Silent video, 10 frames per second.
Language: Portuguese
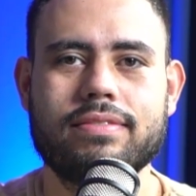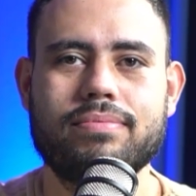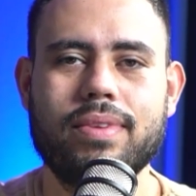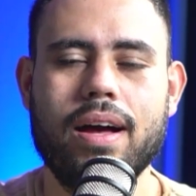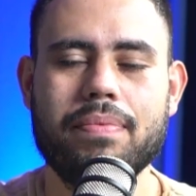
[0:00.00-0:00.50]

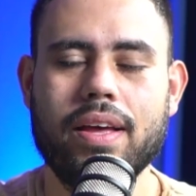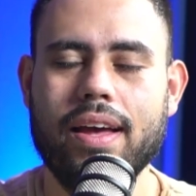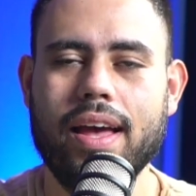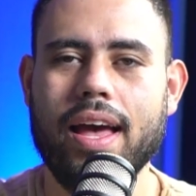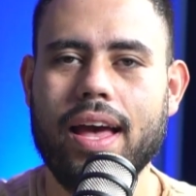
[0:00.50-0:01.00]
Né?
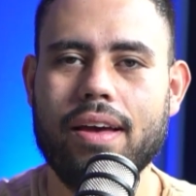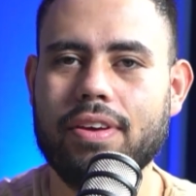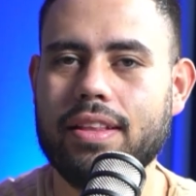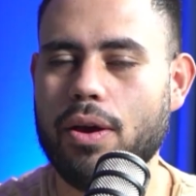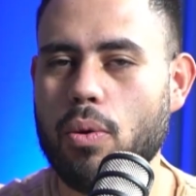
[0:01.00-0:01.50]
É
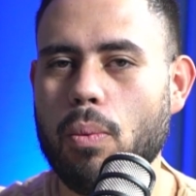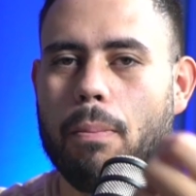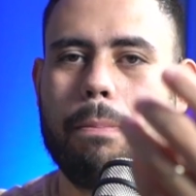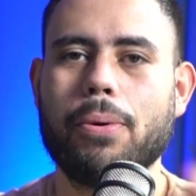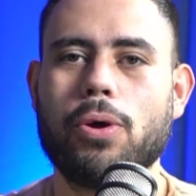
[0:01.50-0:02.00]
vender um
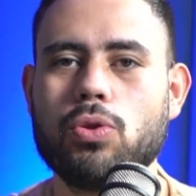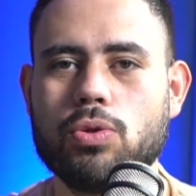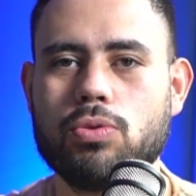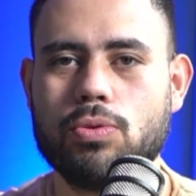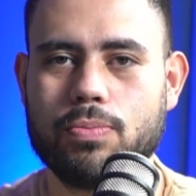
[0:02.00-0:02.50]

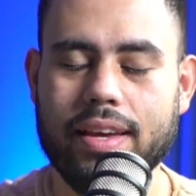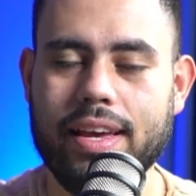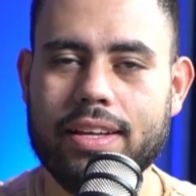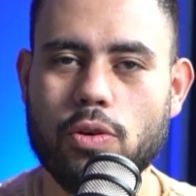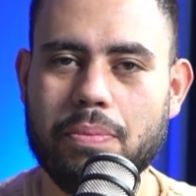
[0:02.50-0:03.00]
produto. E
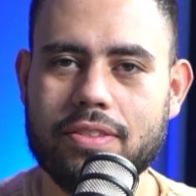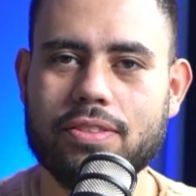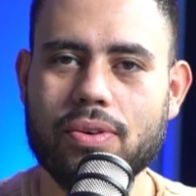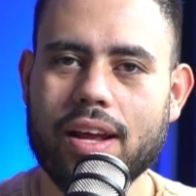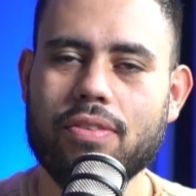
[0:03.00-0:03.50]
é sobre isso que
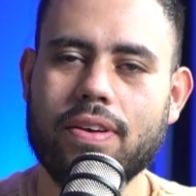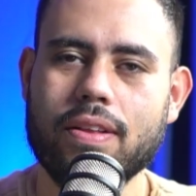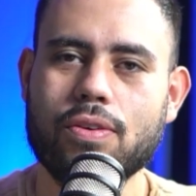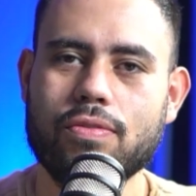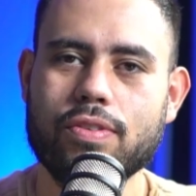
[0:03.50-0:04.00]
eu quero
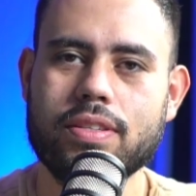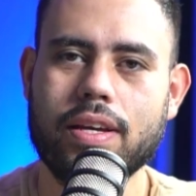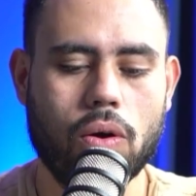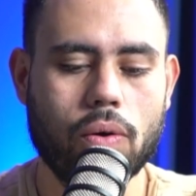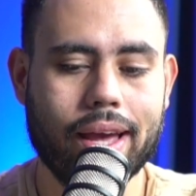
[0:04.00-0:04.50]
falar com você.
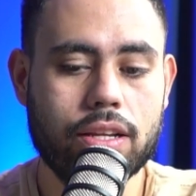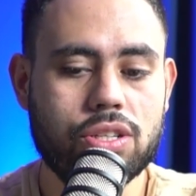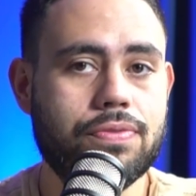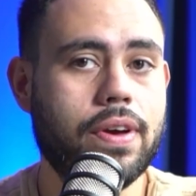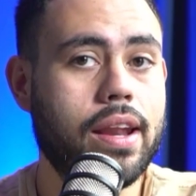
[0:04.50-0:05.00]
Qual que é a
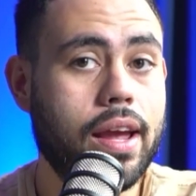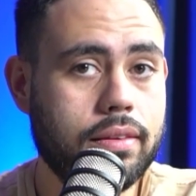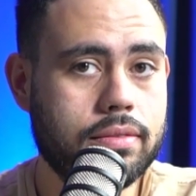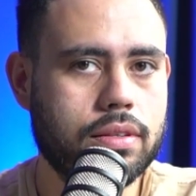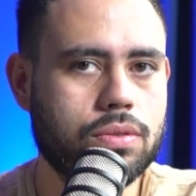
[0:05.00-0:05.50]

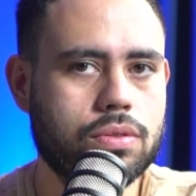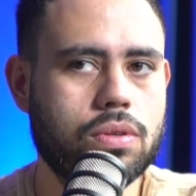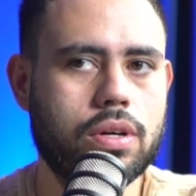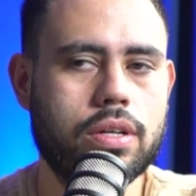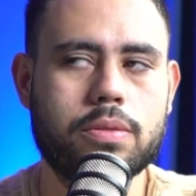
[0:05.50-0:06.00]
diferença dos
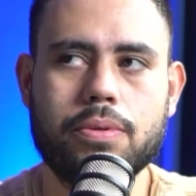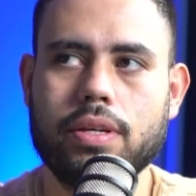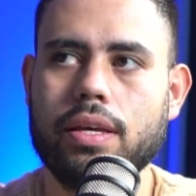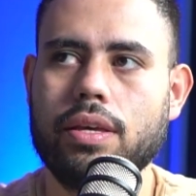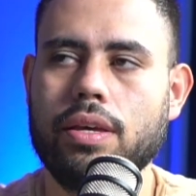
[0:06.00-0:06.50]
dois? Por
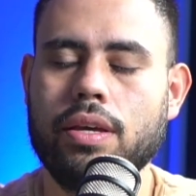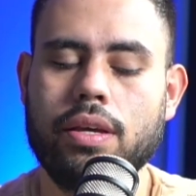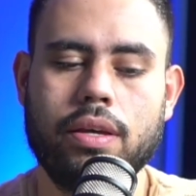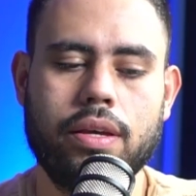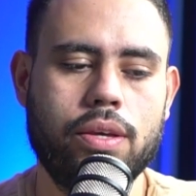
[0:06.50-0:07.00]
que,
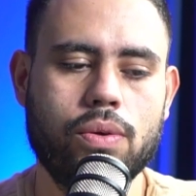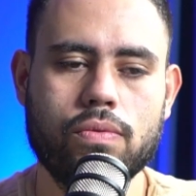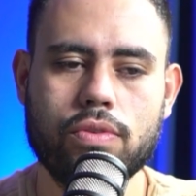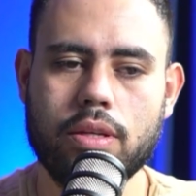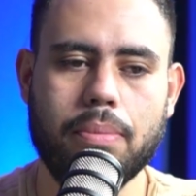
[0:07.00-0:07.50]
que em um
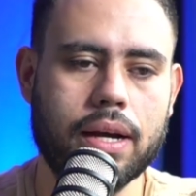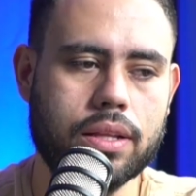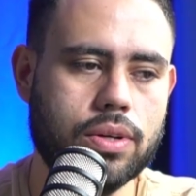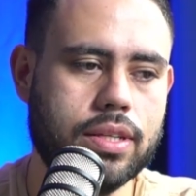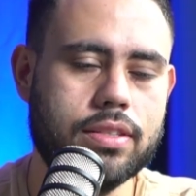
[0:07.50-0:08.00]
você paga
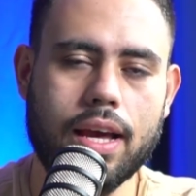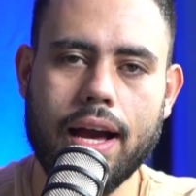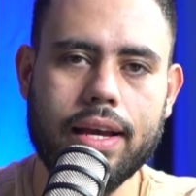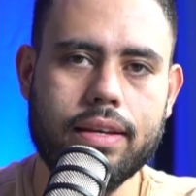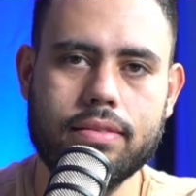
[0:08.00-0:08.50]
dois
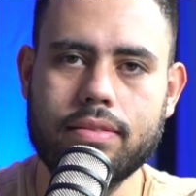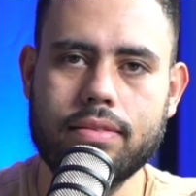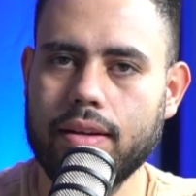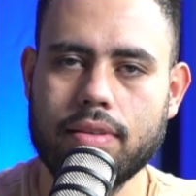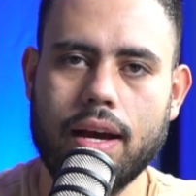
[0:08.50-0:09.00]
reais,
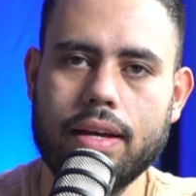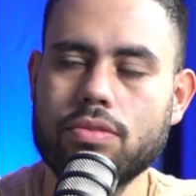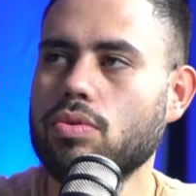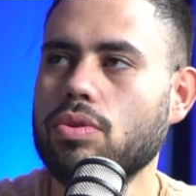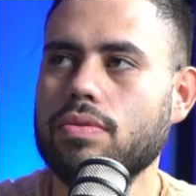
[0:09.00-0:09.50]
três reais,
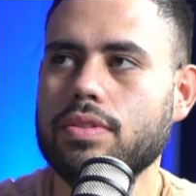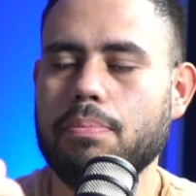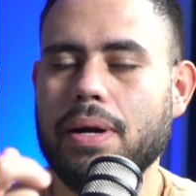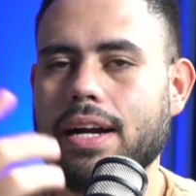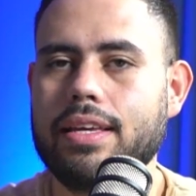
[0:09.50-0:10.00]
no outro você
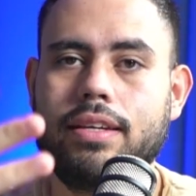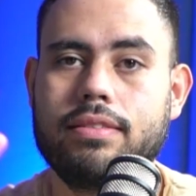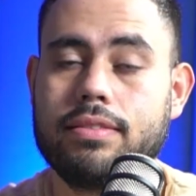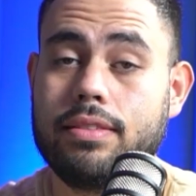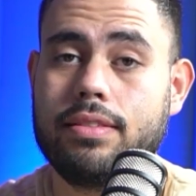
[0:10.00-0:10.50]
paga
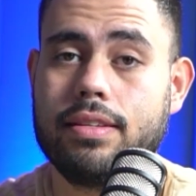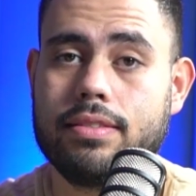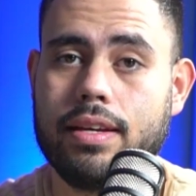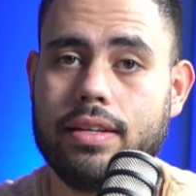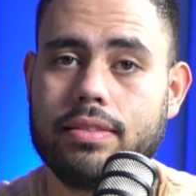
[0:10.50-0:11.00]
15,
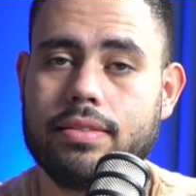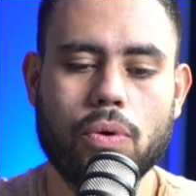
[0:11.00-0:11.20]
16?